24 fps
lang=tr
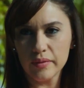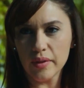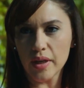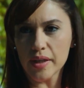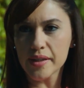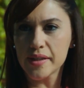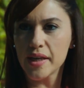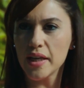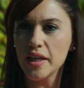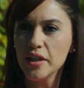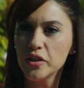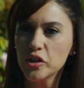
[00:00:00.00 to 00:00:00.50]
Ay
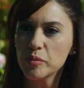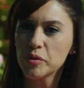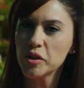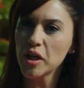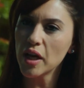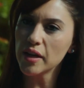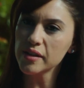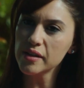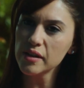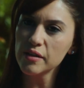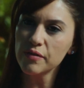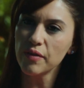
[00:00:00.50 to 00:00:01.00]
Selin'cim
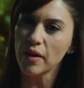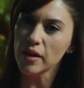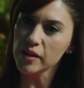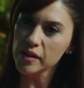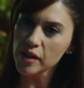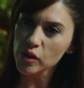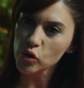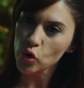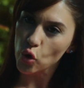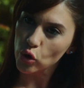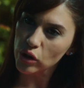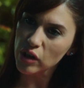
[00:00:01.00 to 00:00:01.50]
şansını
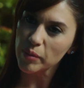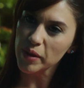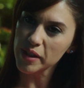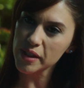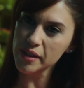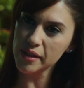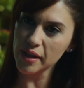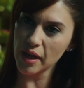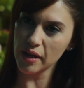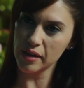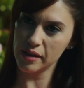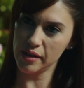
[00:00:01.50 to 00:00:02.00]
fazla zorlama
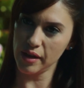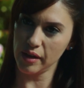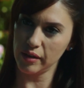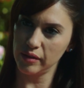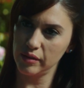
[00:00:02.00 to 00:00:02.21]
istersen.